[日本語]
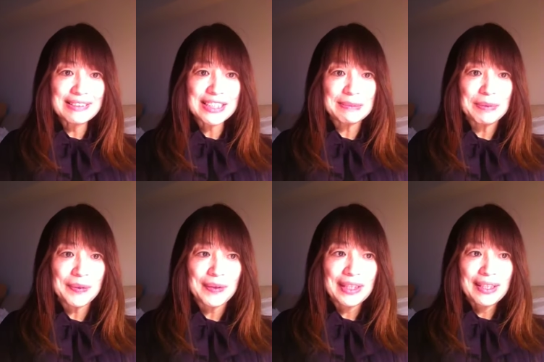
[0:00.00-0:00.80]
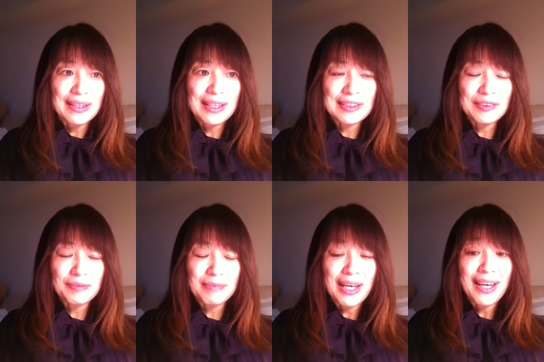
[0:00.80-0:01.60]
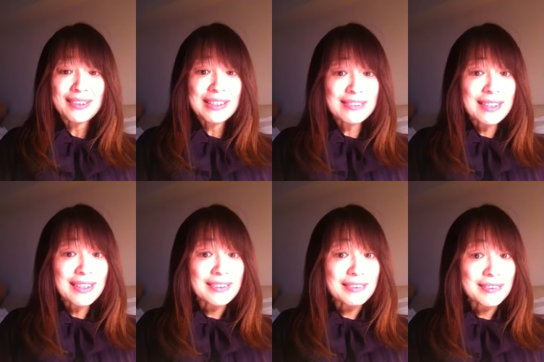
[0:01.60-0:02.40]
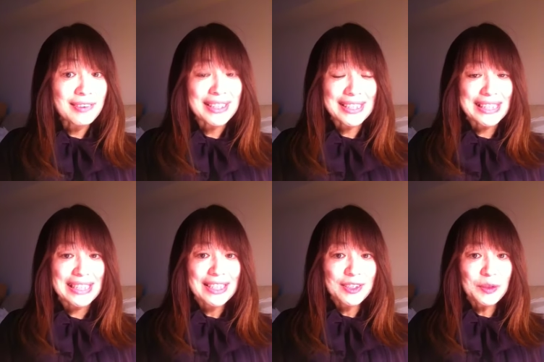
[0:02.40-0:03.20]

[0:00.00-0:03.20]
ずしもあの、ま発達段階という時に